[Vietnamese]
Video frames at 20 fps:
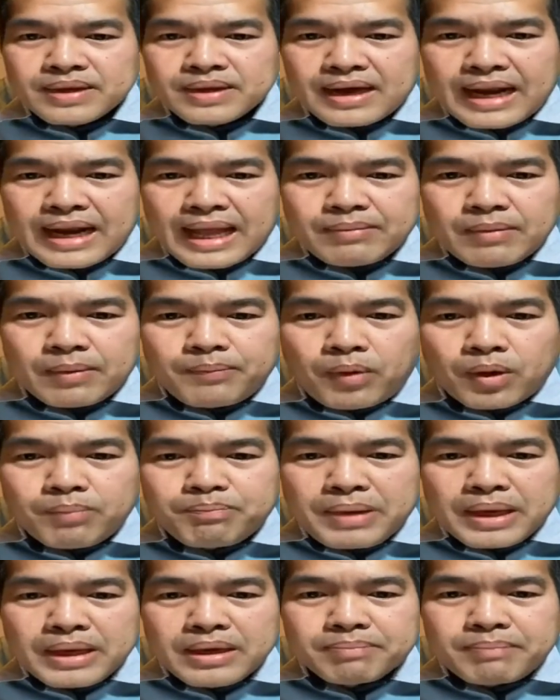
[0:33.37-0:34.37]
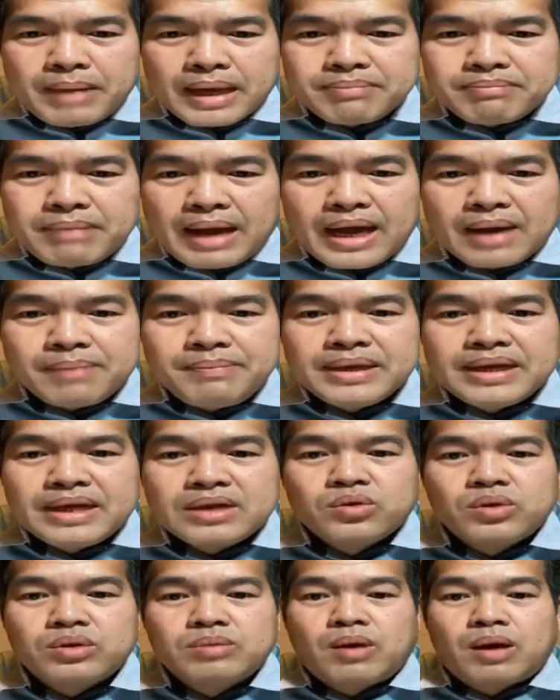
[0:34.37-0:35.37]
lại bằng phật bị bạch bạc miền là
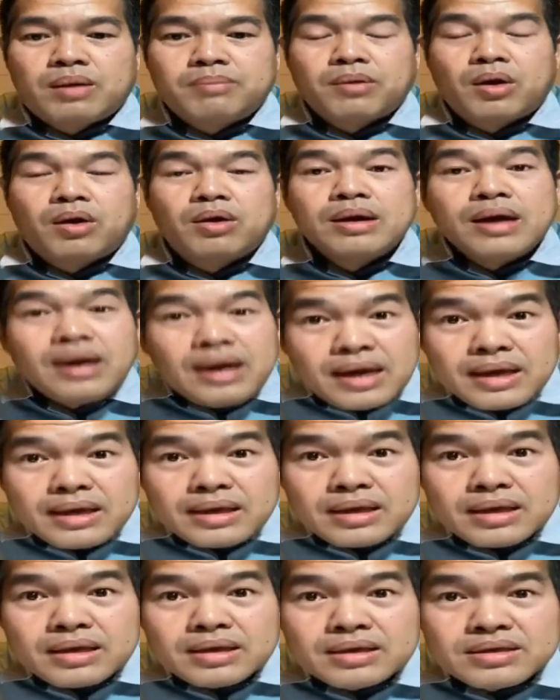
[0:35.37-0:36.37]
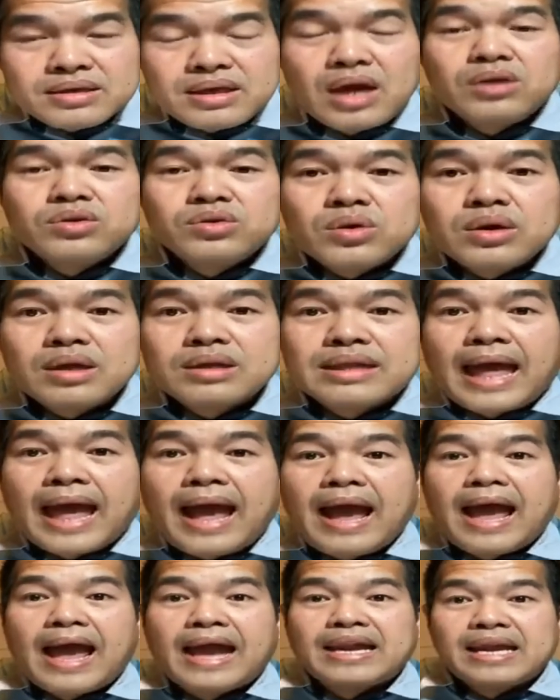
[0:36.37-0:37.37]
chui bầm nó nữa dân xưa
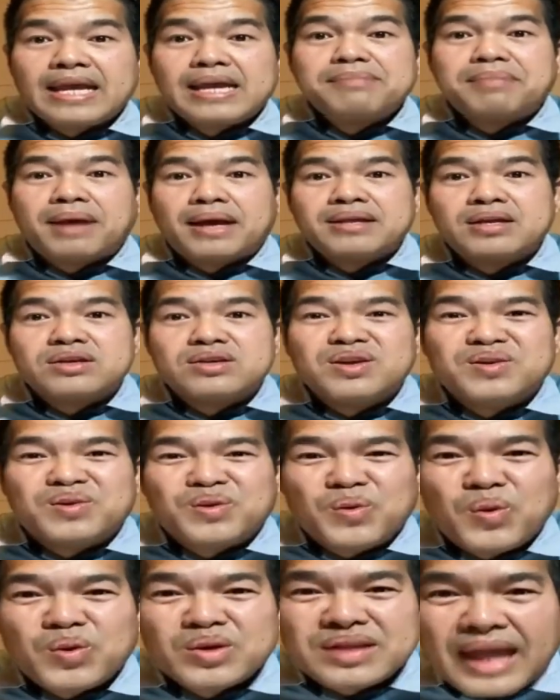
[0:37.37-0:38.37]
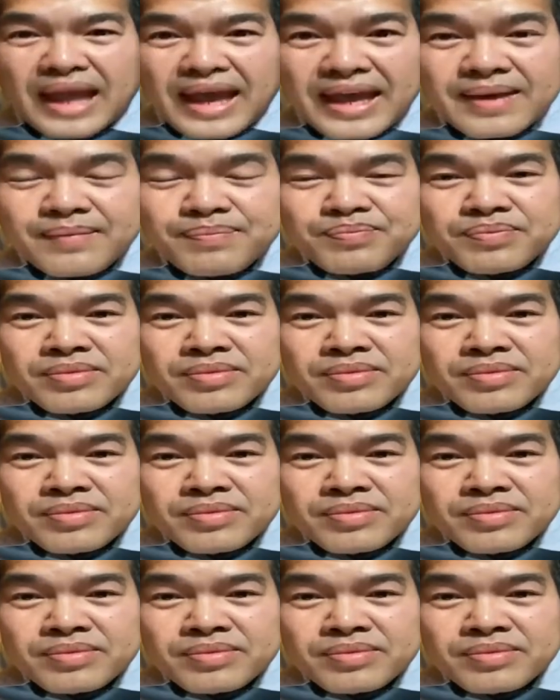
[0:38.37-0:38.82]
ta hai đấy ban dân cua tay